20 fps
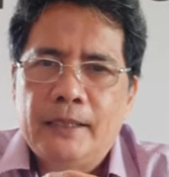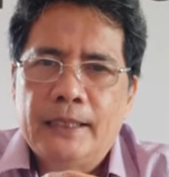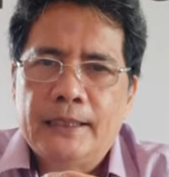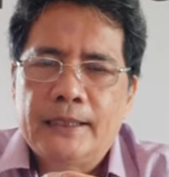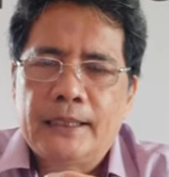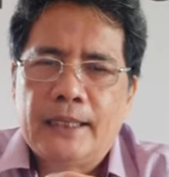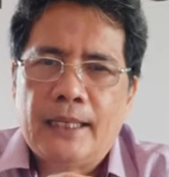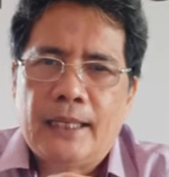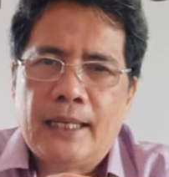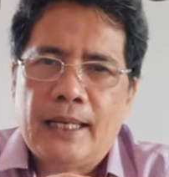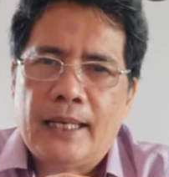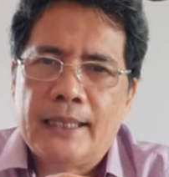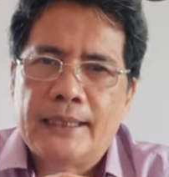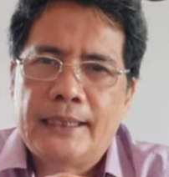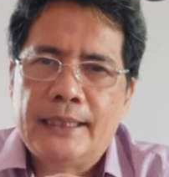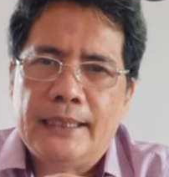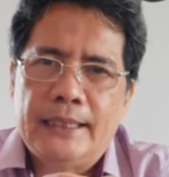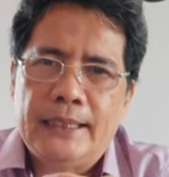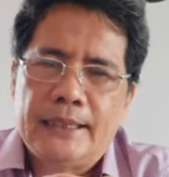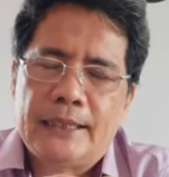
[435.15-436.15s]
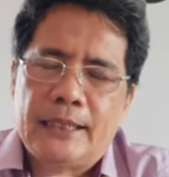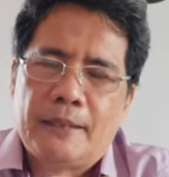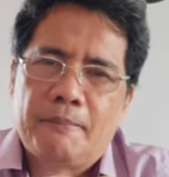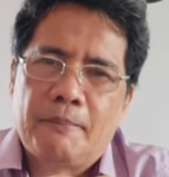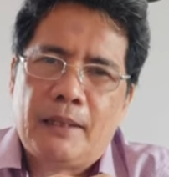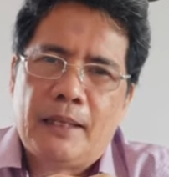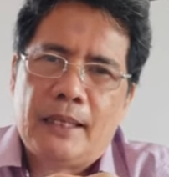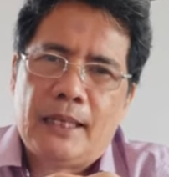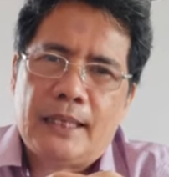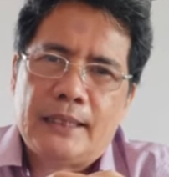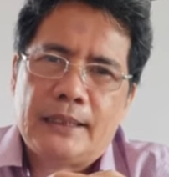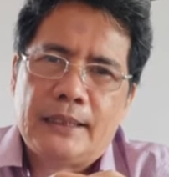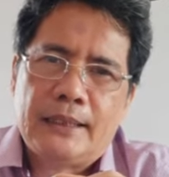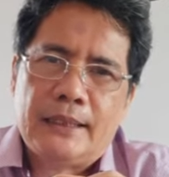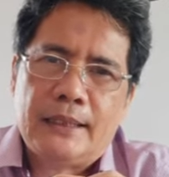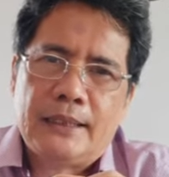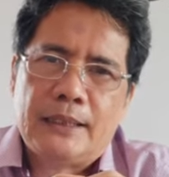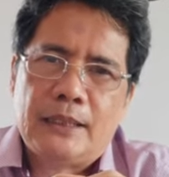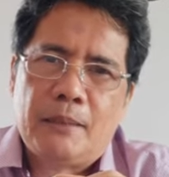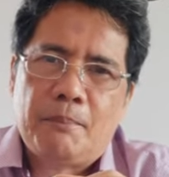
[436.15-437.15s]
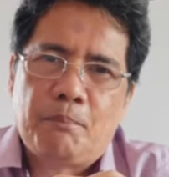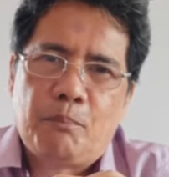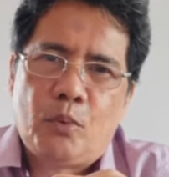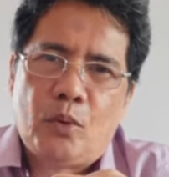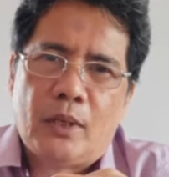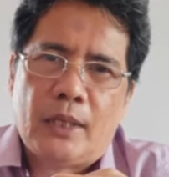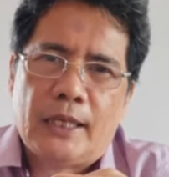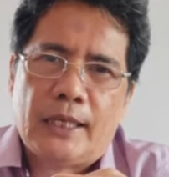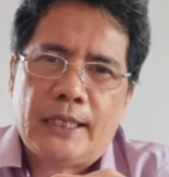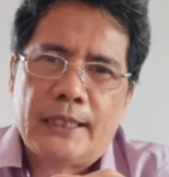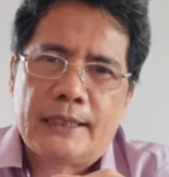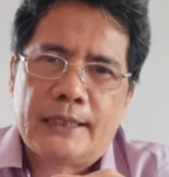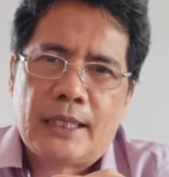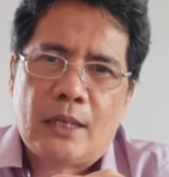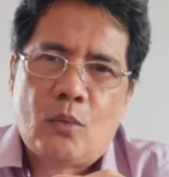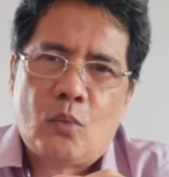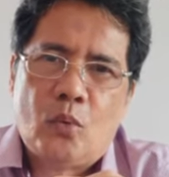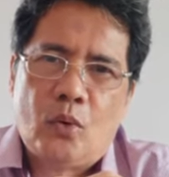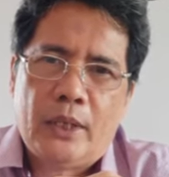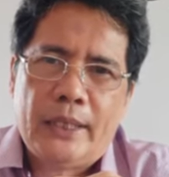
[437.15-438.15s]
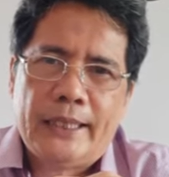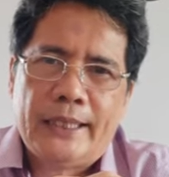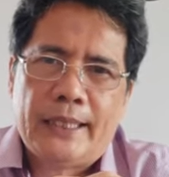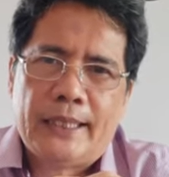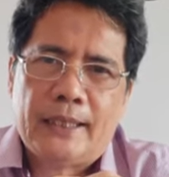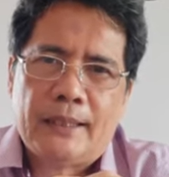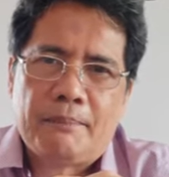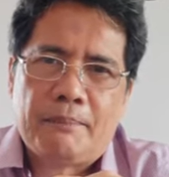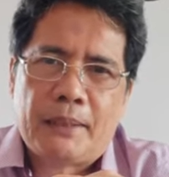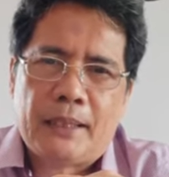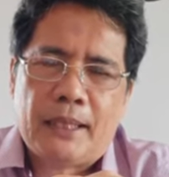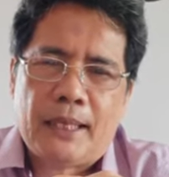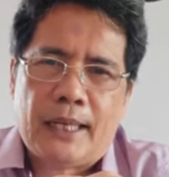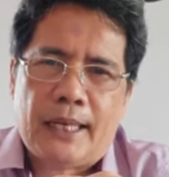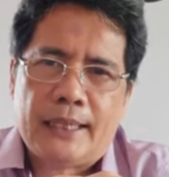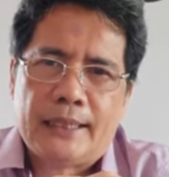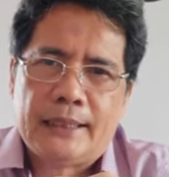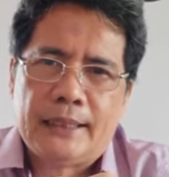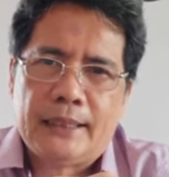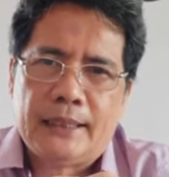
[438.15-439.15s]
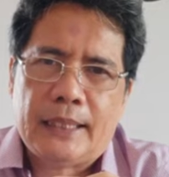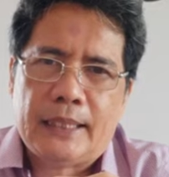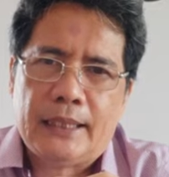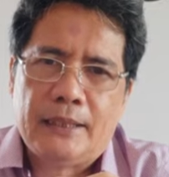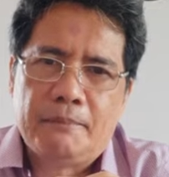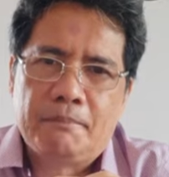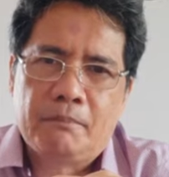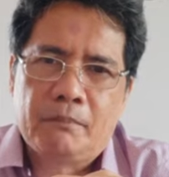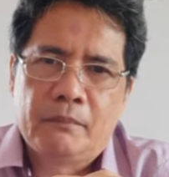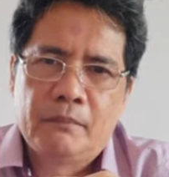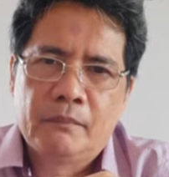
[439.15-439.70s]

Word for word: At saka asceticism. Ang asceticism po ay isang word yan na parang acetate.